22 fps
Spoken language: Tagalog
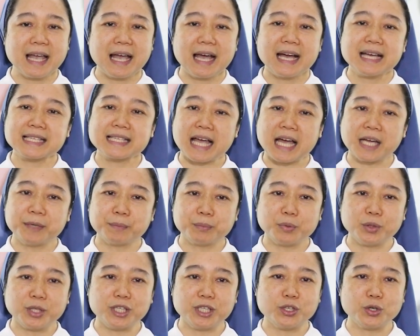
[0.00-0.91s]
Asahan
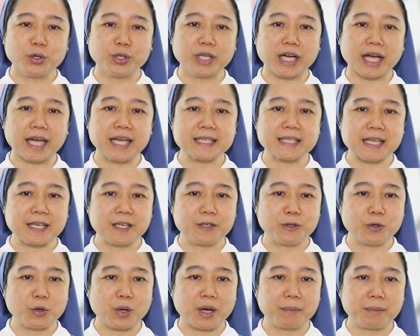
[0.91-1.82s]
po ninyo na kaisa
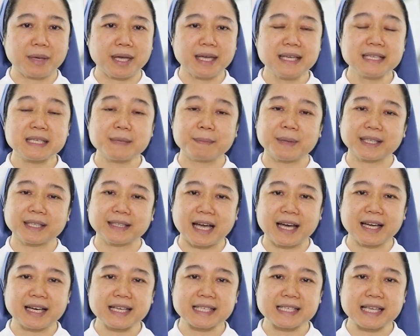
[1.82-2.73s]
ninyo kami sa
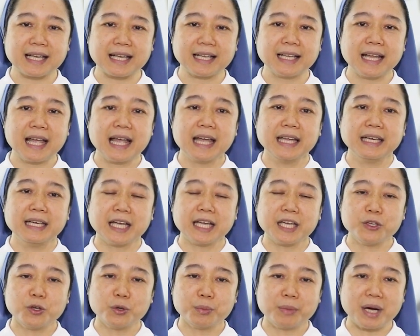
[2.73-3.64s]
pagdarasal ng
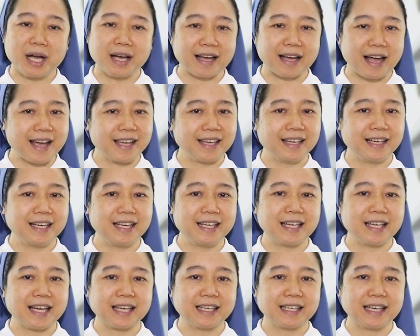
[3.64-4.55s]
inyong mga
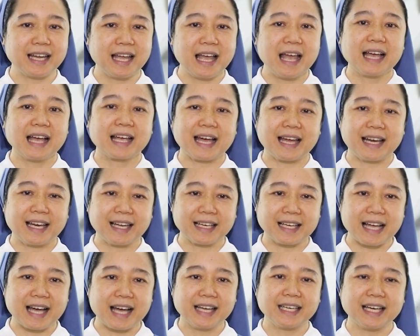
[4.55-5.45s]
kahilingan,
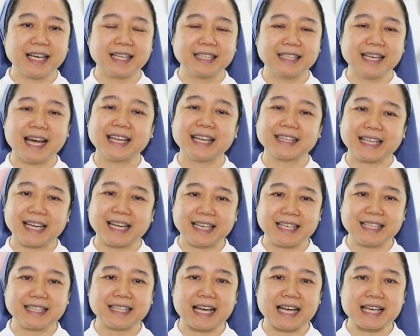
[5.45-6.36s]
kalagayan at
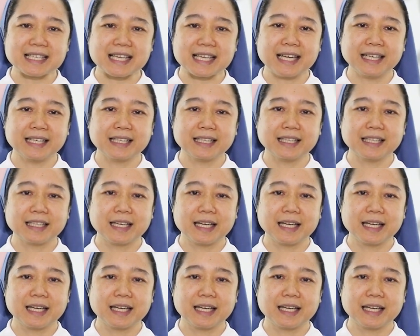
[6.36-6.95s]
kaligtasan.